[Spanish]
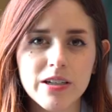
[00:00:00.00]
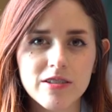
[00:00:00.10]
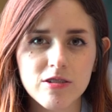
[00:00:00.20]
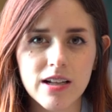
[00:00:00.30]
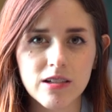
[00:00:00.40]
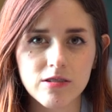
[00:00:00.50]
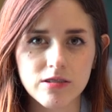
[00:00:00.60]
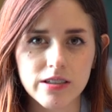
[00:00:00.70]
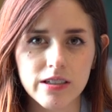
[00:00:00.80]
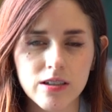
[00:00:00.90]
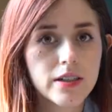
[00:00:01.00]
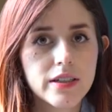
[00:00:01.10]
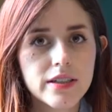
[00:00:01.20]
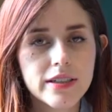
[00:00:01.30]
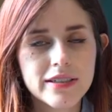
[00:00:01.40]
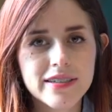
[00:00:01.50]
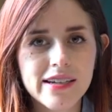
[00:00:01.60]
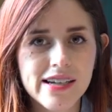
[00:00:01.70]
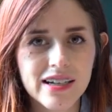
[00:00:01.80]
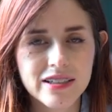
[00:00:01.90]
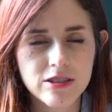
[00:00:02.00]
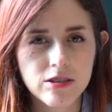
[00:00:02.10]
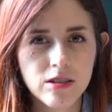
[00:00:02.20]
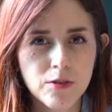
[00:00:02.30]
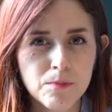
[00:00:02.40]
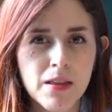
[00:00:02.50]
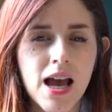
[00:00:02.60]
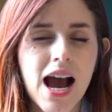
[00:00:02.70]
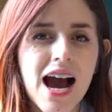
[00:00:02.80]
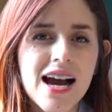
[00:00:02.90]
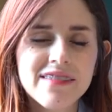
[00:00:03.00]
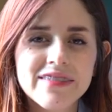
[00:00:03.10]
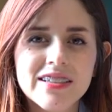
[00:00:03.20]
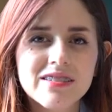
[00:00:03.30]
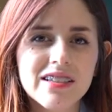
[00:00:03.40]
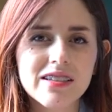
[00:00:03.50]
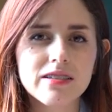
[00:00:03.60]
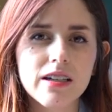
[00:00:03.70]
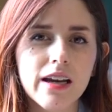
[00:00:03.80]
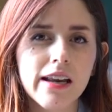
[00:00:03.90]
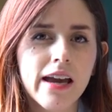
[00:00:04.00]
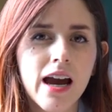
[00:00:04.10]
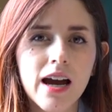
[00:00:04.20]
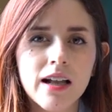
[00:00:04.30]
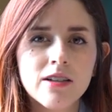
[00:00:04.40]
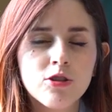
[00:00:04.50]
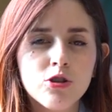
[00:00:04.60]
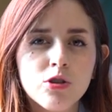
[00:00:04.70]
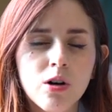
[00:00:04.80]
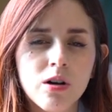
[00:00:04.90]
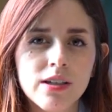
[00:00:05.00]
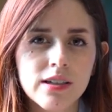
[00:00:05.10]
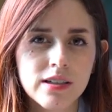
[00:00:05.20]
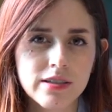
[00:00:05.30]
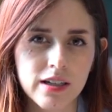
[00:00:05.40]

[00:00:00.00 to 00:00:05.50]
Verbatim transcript: Víctor Alcocer, y se realizó antes de que se crearan todas las